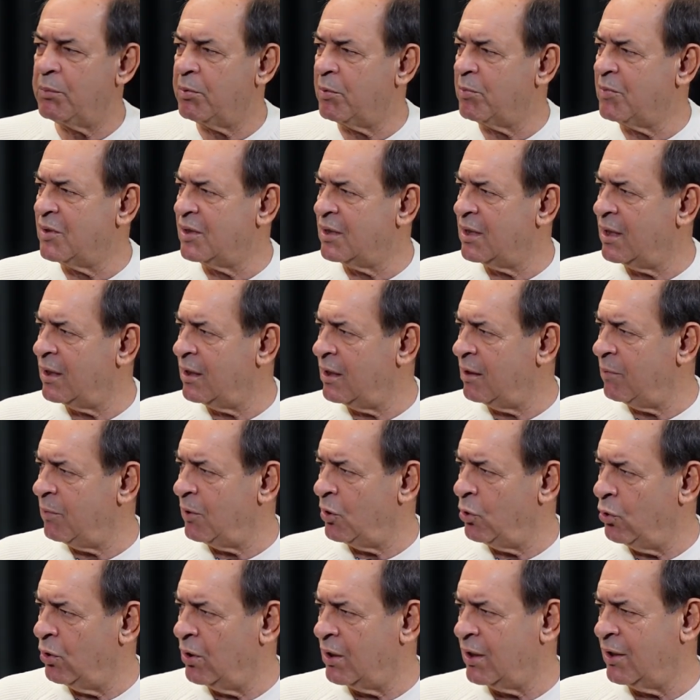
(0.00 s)
hepimizden iyi
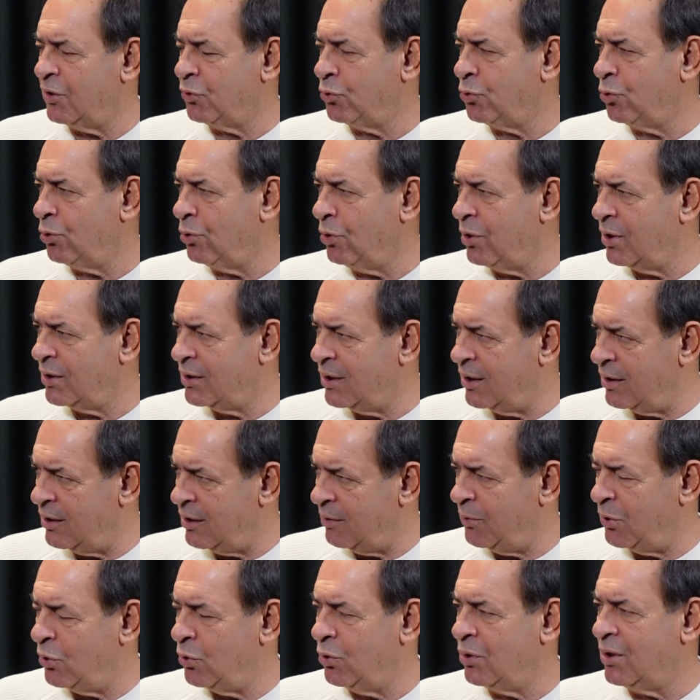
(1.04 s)
biliyorlar. Antrenörden
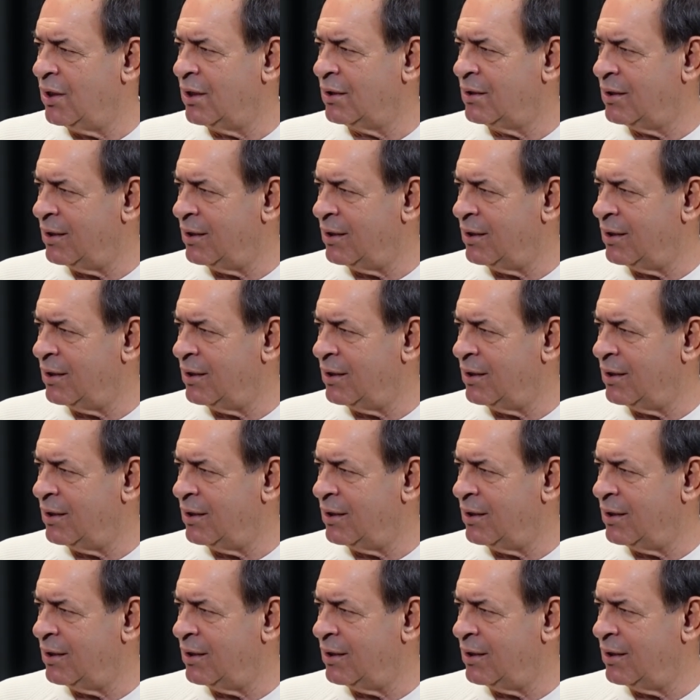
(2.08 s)
iyi biliyorlar.